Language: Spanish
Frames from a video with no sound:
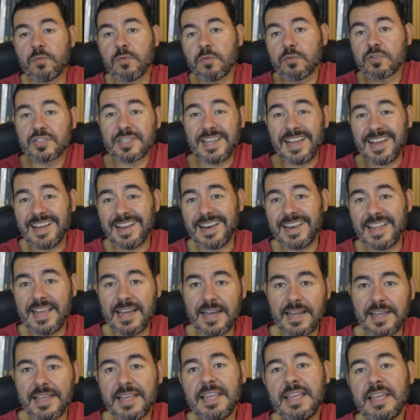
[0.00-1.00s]

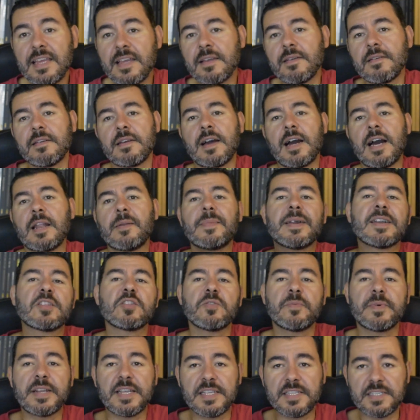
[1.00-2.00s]
Buscaglia y
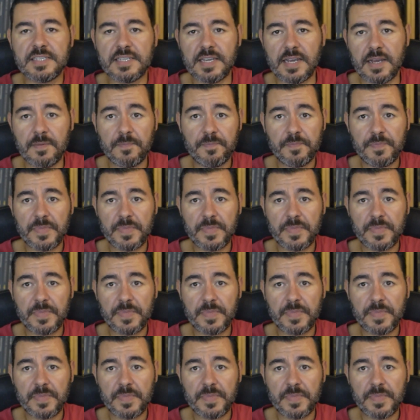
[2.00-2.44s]
Alberto Breccia.